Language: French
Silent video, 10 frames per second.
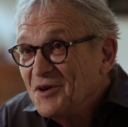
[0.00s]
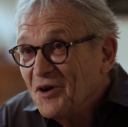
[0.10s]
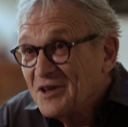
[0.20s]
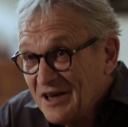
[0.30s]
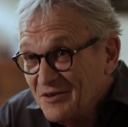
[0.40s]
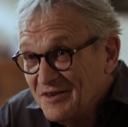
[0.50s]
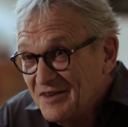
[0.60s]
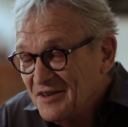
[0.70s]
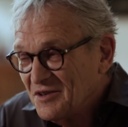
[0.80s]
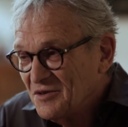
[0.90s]
en
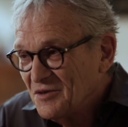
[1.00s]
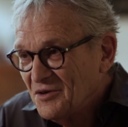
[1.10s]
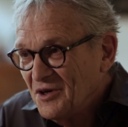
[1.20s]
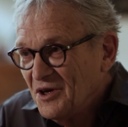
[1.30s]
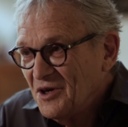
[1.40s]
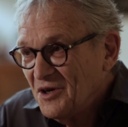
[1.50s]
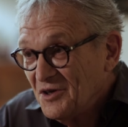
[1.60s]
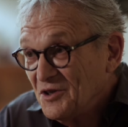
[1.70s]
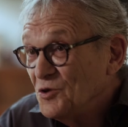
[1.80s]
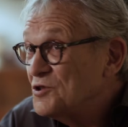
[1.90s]
45
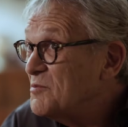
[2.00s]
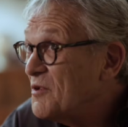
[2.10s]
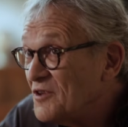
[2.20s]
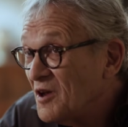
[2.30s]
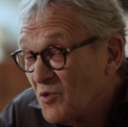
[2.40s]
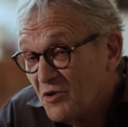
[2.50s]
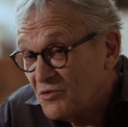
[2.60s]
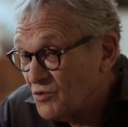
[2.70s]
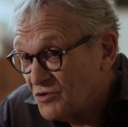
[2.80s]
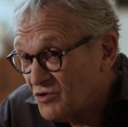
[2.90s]
en Indochine, mais finalement
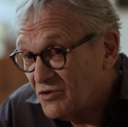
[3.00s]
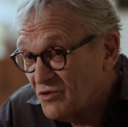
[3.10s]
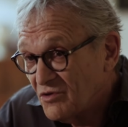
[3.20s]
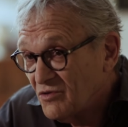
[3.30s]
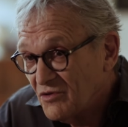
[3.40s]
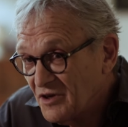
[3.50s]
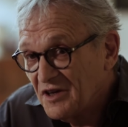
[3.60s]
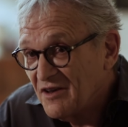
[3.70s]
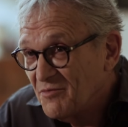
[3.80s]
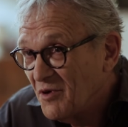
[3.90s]
donc
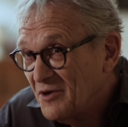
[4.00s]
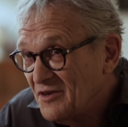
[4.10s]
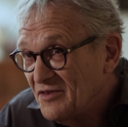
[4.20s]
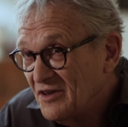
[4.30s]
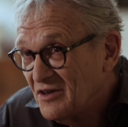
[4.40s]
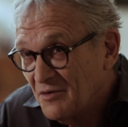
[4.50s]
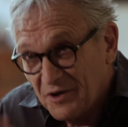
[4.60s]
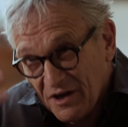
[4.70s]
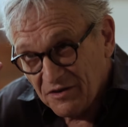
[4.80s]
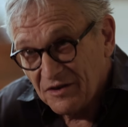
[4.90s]
grièvement blessé comme
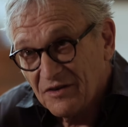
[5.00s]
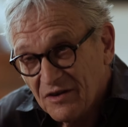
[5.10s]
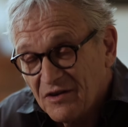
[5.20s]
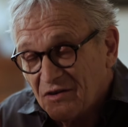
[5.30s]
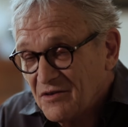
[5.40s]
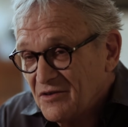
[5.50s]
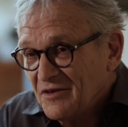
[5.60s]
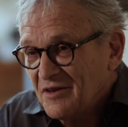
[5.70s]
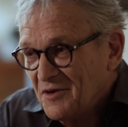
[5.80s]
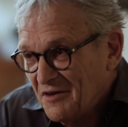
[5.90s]
il avait été,
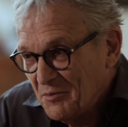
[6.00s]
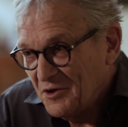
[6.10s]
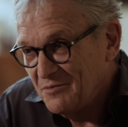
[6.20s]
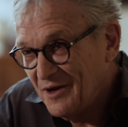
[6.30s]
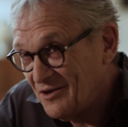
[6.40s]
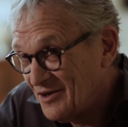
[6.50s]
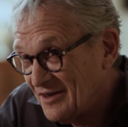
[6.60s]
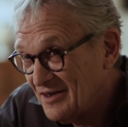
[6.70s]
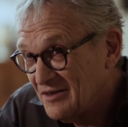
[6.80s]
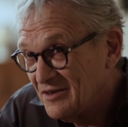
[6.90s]
notamment il avait pris une balle dans la
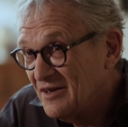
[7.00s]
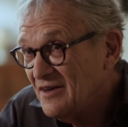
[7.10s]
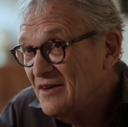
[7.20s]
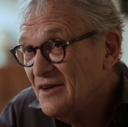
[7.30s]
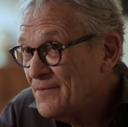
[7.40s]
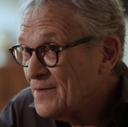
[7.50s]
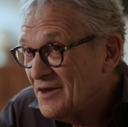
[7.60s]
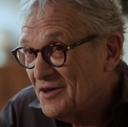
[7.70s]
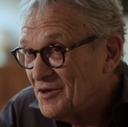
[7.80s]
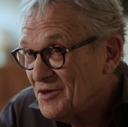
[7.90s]
tête,
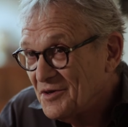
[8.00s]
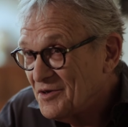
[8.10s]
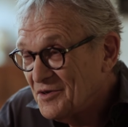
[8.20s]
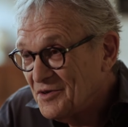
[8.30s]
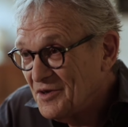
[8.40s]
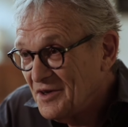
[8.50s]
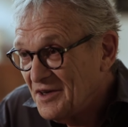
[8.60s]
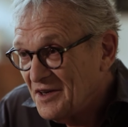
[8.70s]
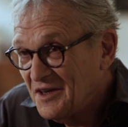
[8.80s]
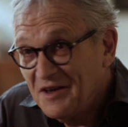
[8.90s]
euh,
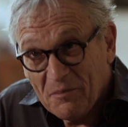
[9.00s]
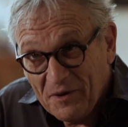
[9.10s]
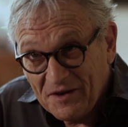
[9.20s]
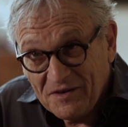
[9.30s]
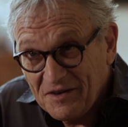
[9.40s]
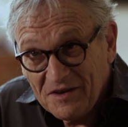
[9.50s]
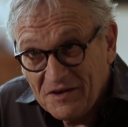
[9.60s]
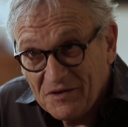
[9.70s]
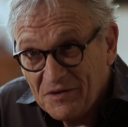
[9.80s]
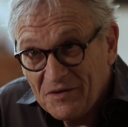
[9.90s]
il n'a pas été
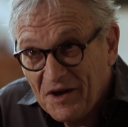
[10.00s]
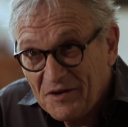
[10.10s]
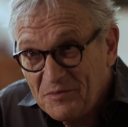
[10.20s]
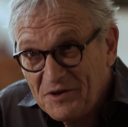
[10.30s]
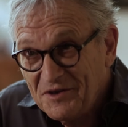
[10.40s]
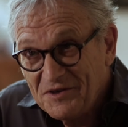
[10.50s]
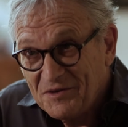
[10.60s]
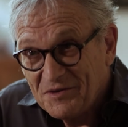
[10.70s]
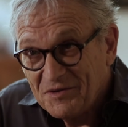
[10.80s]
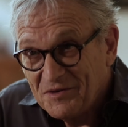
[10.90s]
euh, admis
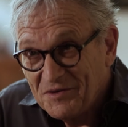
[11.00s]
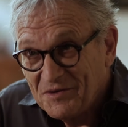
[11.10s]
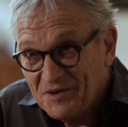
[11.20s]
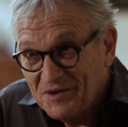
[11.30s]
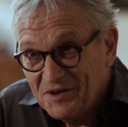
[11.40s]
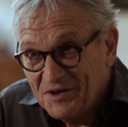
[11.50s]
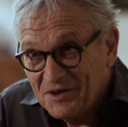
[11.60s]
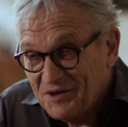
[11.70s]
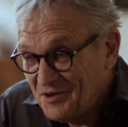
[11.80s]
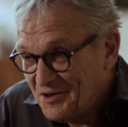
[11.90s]
euh,
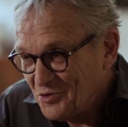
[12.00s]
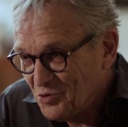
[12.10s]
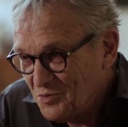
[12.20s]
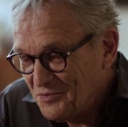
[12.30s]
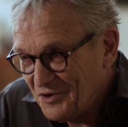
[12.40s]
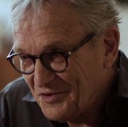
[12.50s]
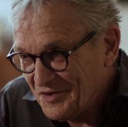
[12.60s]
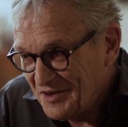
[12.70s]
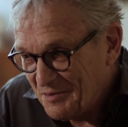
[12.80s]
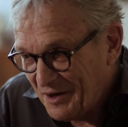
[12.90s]
dans les troupes
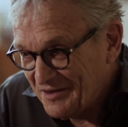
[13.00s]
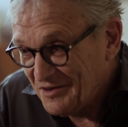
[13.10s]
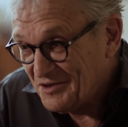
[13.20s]
françaises qui partaient